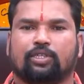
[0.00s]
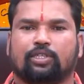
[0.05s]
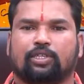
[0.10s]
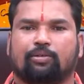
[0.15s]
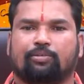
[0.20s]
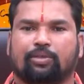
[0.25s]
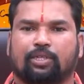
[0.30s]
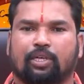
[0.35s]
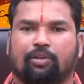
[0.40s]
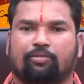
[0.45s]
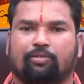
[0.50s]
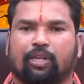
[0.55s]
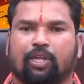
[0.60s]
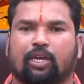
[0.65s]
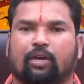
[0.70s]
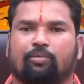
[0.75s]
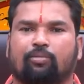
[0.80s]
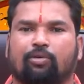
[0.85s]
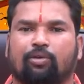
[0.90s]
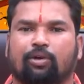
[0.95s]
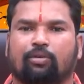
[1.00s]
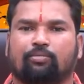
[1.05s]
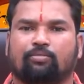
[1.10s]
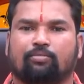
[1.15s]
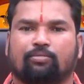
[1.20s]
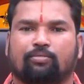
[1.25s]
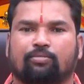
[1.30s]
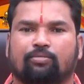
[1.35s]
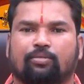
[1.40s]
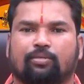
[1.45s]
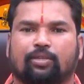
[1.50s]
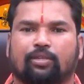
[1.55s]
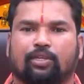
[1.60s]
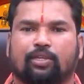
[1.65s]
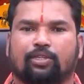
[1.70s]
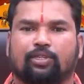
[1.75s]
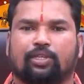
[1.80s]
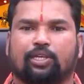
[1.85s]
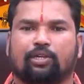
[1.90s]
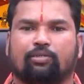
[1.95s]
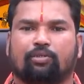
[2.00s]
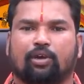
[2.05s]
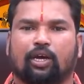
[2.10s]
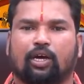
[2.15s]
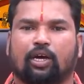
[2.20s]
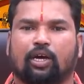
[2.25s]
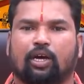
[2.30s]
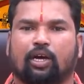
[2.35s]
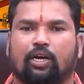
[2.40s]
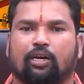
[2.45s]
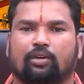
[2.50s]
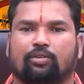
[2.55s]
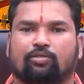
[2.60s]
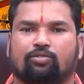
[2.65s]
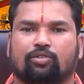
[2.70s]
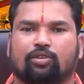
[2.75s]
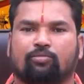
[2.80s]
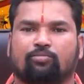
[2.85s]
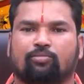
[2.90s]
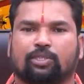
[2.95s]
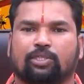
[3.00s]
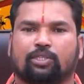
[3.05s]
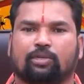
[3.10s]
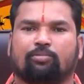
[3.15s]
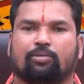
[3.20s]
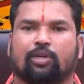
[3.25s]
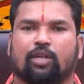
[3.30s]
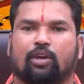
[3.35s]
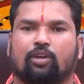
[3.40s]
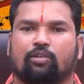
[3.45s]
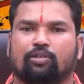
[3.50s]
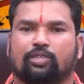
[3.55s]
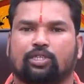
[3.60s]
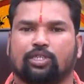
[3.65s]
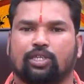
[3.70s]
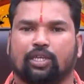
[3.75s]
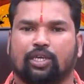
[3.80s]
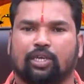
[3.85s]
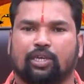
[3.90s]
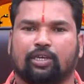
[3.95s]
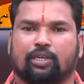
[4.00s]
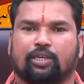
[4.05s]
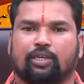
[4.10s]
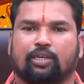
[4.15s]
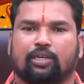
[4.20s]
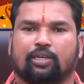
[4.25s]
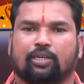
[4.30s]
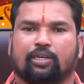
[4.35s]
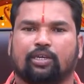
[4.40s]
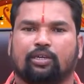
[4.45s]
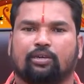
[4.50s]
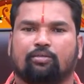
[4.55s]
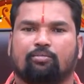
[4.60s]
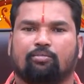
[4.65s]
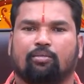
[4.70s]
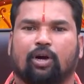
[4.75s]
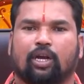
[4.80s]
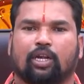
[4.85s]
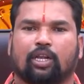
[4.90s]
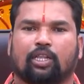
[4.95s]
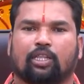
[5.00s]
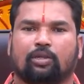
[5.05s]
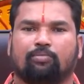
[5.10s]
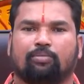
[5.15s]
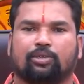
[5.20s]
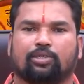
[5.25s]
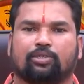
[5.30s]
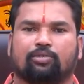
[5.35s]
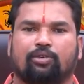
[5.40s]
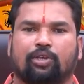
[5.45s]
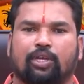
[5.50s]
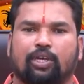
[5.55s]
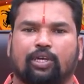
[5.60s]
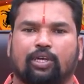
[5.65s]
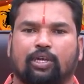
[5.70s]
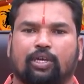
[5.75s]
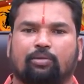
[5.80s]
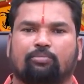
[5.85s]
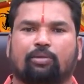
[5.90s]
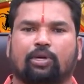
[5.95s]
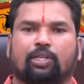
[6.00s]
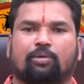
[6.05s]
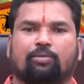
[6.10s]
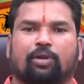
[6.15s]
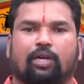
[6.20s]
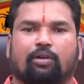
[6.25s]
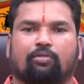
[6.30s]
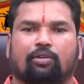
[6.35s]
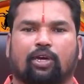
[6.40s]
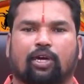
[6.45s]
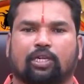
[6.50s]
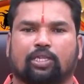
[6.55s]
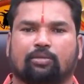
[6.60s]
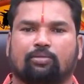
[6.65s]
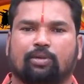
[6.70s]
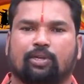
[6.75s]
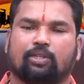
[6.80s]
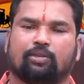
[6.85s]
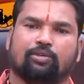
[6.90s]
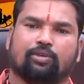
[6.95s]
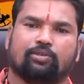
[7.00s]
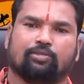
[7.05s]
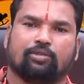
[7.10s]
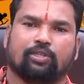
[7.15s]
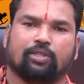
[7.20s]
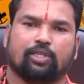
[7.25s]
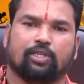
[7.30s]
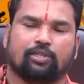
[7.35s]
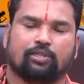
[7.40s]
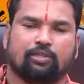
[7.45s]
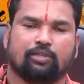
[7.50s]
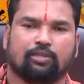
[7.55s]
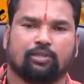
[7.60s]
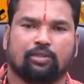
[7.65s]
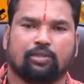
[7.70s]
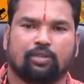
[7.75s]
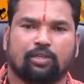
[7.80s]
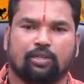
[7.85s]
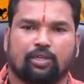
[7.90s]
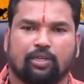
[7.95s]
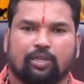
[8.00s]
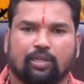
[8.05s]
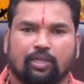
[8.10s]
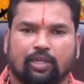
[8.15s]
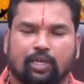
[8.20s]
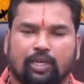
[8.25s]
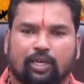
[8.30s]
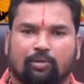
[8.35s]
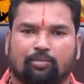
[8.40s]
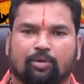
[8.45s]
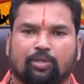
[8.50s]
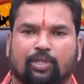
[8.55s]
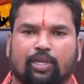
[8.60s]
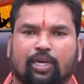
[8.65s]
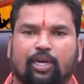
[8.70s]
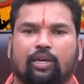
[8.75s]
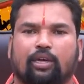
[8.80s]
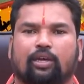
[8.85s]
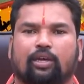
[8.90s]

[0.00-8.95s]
చెబితే వినకపోవడం దీని వలన కుటుంబ సభ్యుల నుంచి మాటలు తెప్పించుకొని ఇబ్బంది పడే అవకాశం అనేది ఉంటుంది ఇకపోతే